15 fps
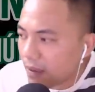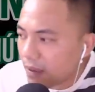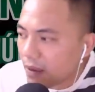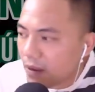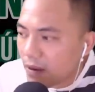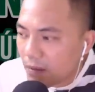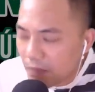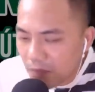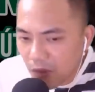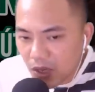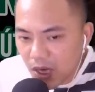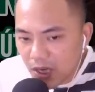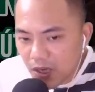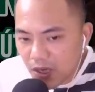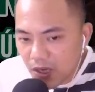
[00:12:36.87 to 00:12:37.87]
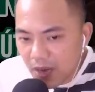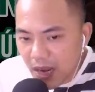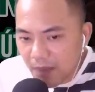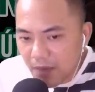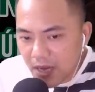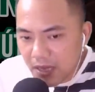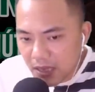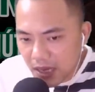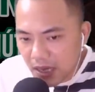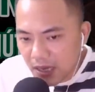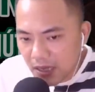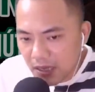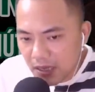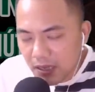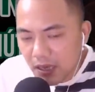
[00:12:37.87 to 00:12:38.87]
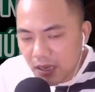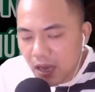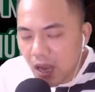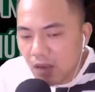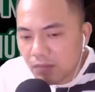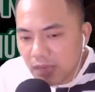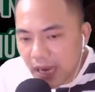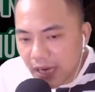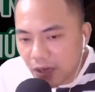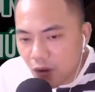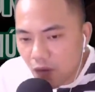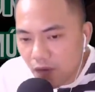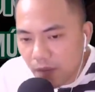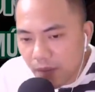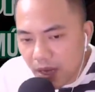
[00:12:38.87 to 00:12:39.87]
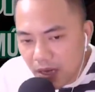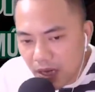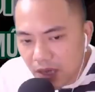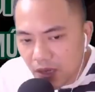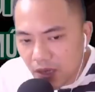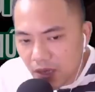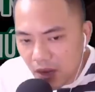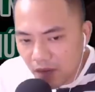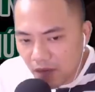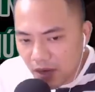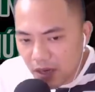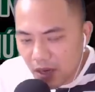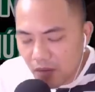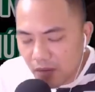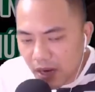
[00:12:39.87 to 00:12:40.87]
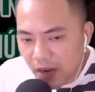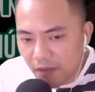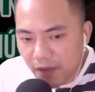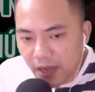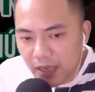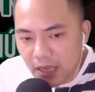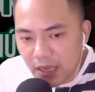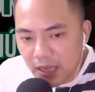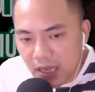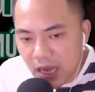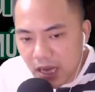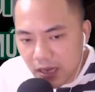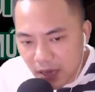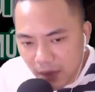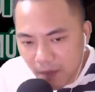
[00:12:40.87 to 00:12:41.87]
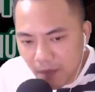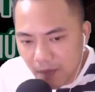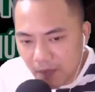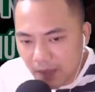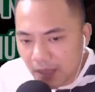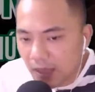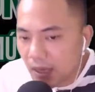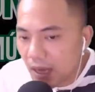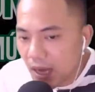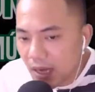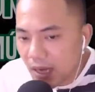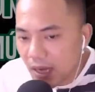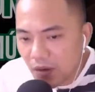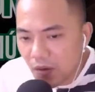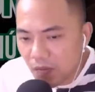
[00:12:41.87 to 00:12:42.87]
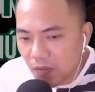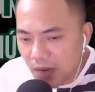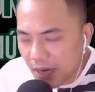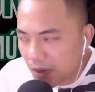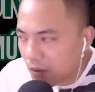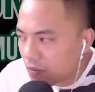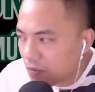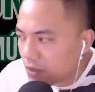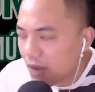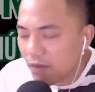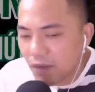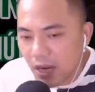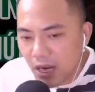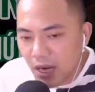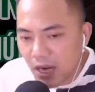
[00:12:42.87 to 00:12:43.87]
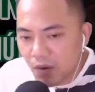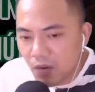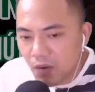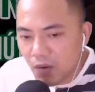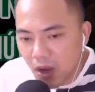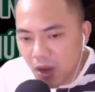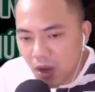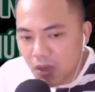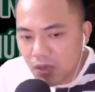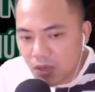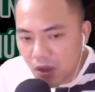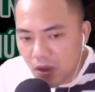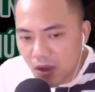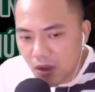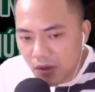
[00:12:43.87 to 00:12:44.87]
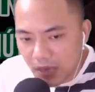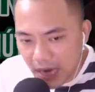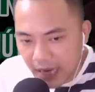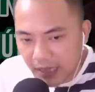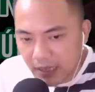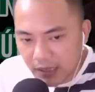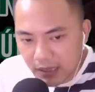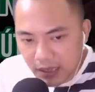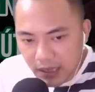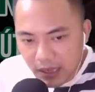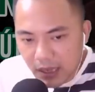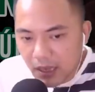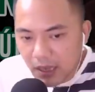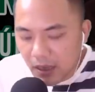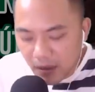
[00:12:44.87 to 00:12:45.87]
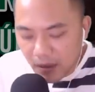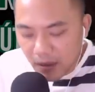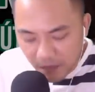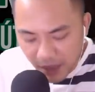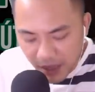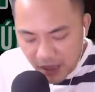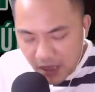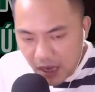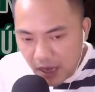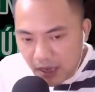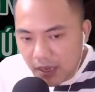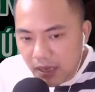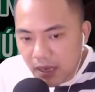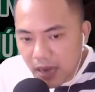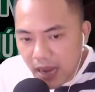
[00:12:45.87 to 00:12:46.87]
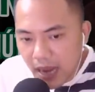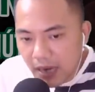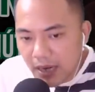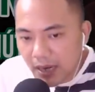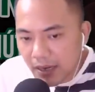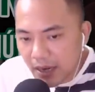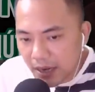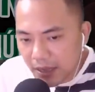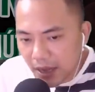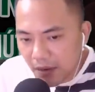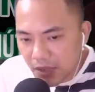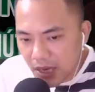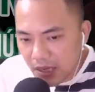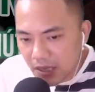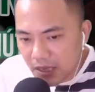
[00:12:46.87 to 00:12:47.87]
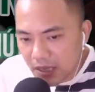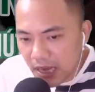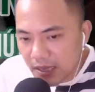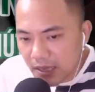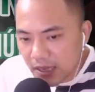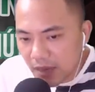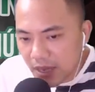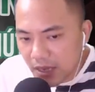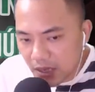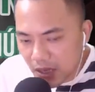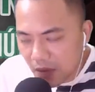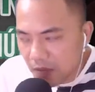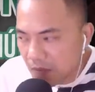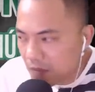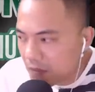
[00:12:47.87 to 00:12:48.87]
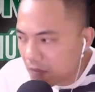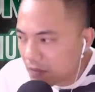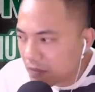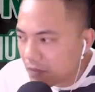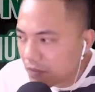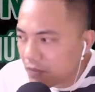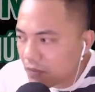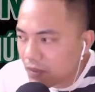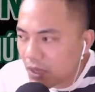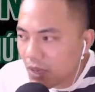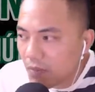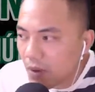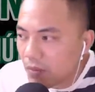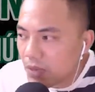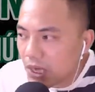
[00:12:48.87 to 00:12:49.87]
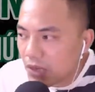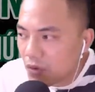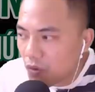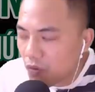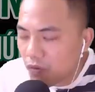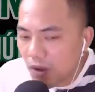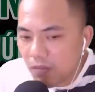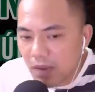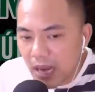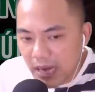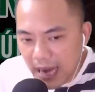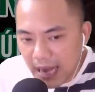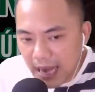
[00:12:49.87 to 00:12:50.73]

Một người trong đám lên tiếng. Ông Thành cùng với mấy người trong đoàn văn công nghe vậy thì sợ lắm. Ấy nhưng lúc này cũng chẳng phải là lúc hỏi rõ ngọn ngành. Mấy người đang định đi theo chân chạy ra bến sông thì bỗng nhiên cụ Phong ngăn lại.